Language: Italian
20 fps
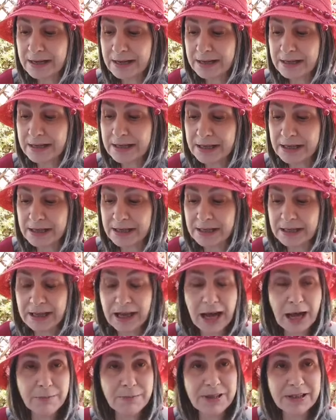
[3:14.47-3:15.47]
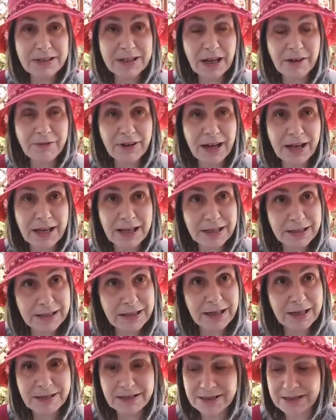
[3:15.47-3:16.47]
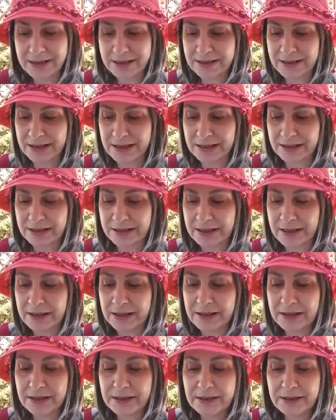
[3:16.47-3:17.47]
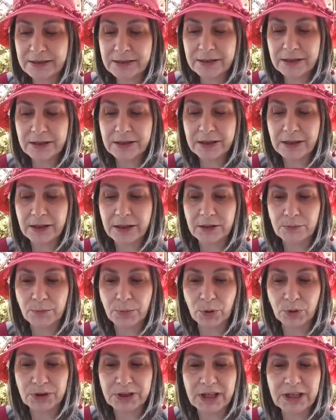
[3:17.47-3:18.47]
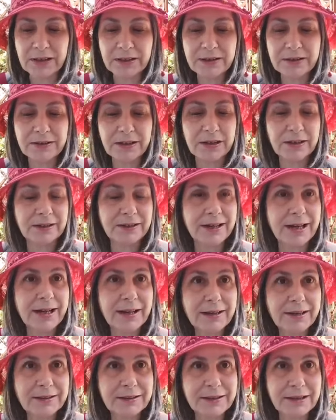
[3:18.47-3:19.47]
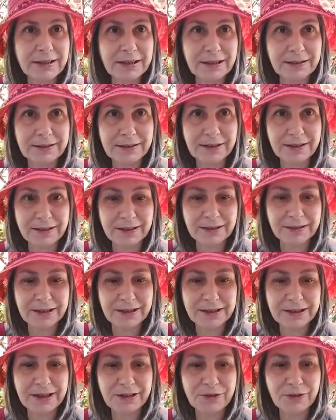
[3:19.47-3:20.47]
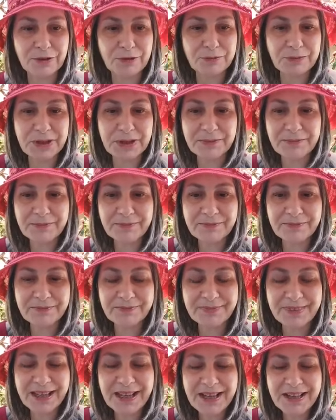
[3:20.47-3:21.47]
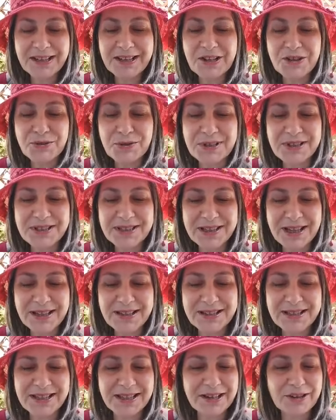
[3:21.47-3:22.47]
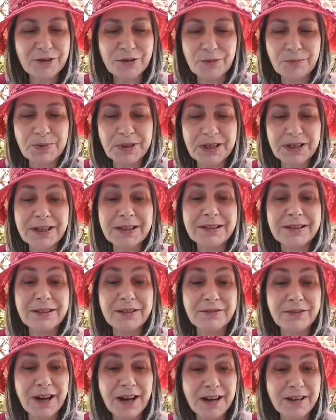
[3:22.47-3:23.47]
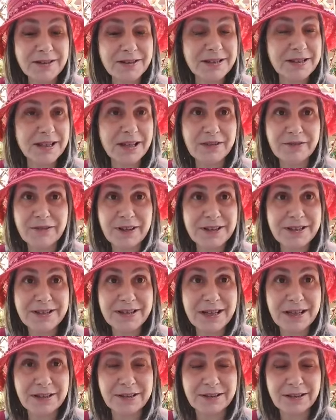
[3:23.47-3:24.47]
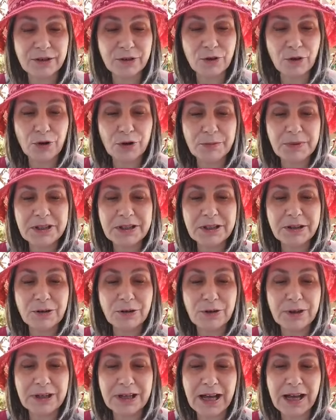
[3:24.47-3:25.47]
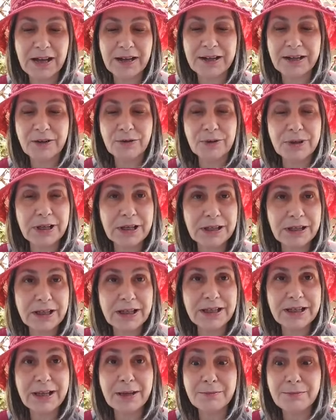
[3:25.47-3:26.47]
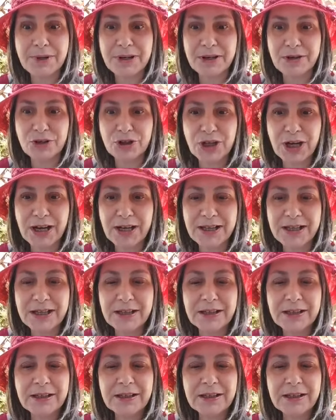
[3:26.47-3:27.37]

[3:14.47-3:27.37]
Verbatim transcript: Lì abitava il gran Sadir, potente re della terra degli aromi le sue stanze erano piene di vasi e vasetti colmi di collane, orecchini e bracciali